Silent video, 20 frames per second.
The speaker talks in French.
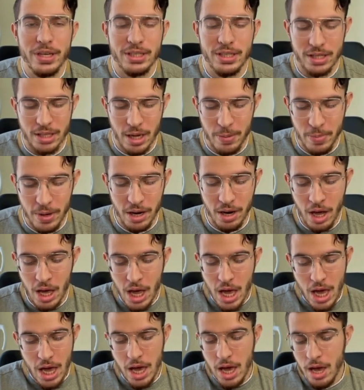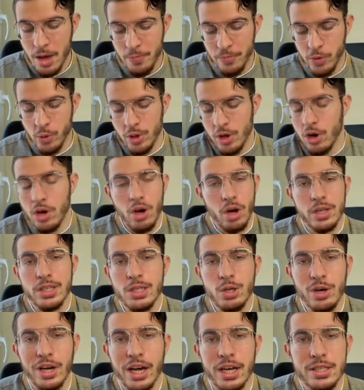appel. Et on a encore dit aux
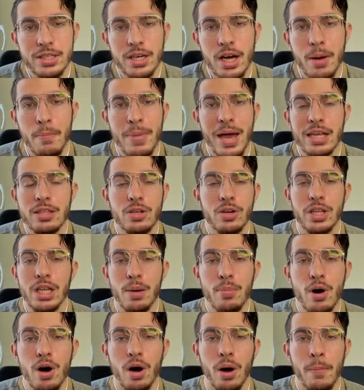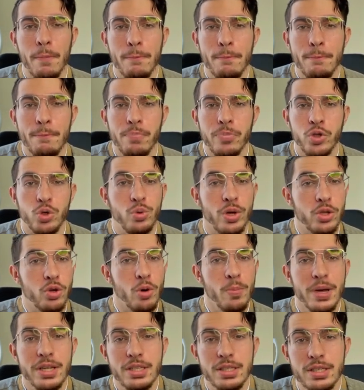chrétiens, mais attends d'abord, tu dois être
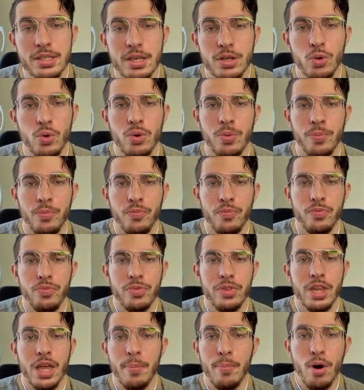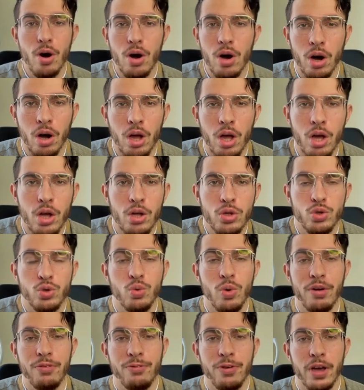baptisé d'eau. D'abord, tu
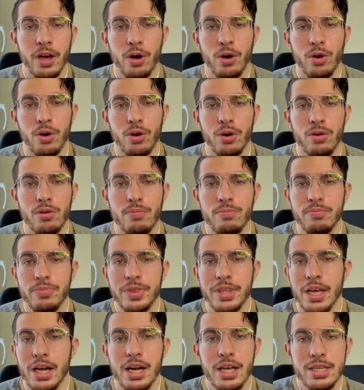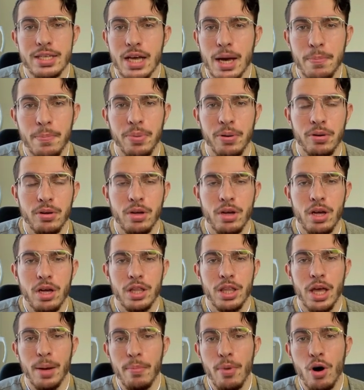dois faire euh, telle étape
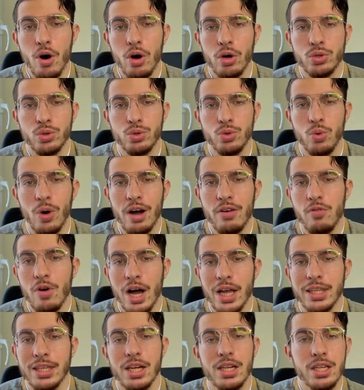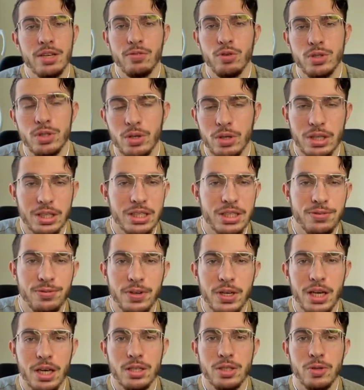D'abord, tu dois avoir tel niveau de
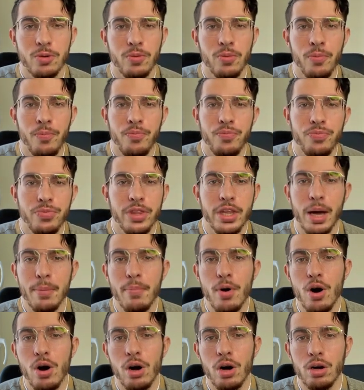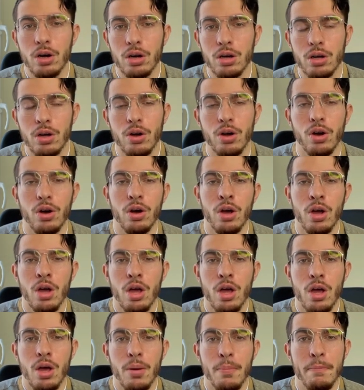sanctification. D'abord, euh,
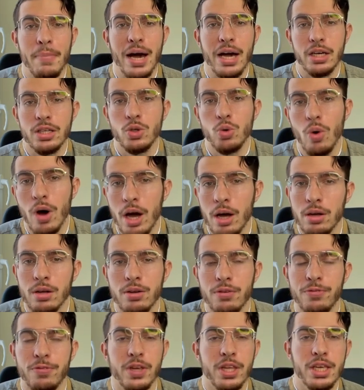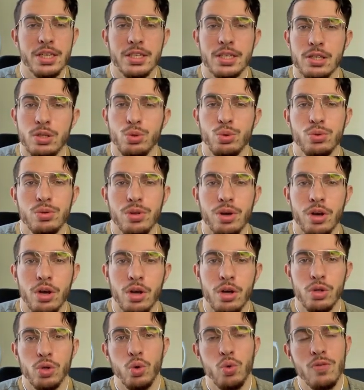marie-toi, fais des études,
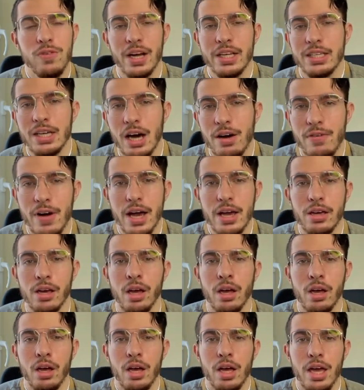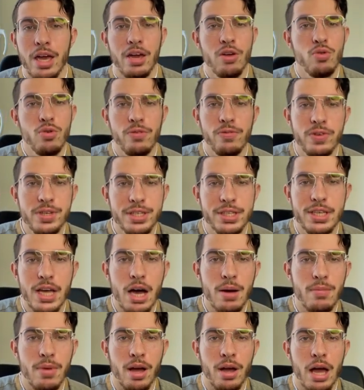trouve un travail et une vie
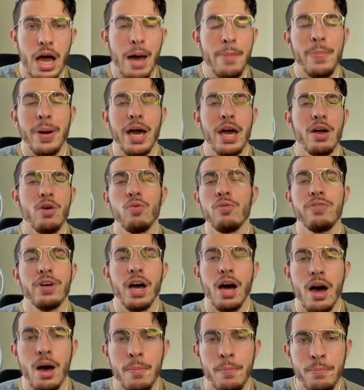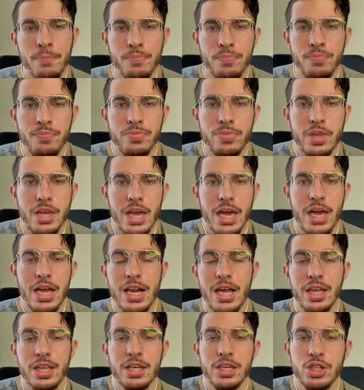stable. Après, on verra. Et il y
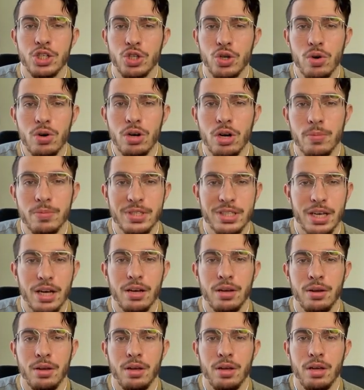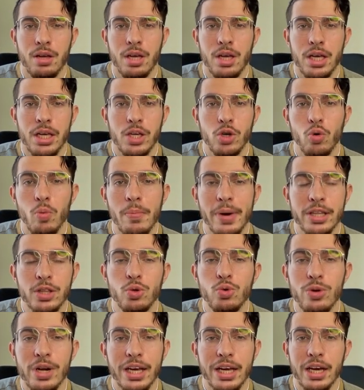a des gens comme ça qui ont maintenu
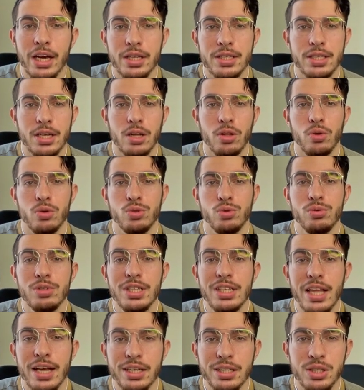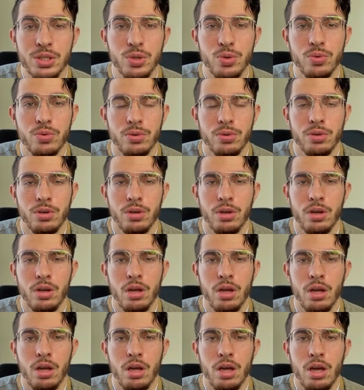les chrétiens dans une inaction,
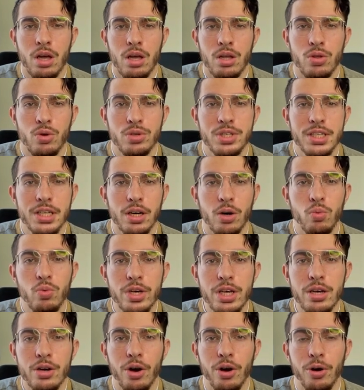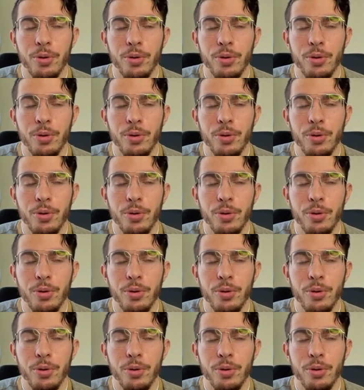de dire oui, euh,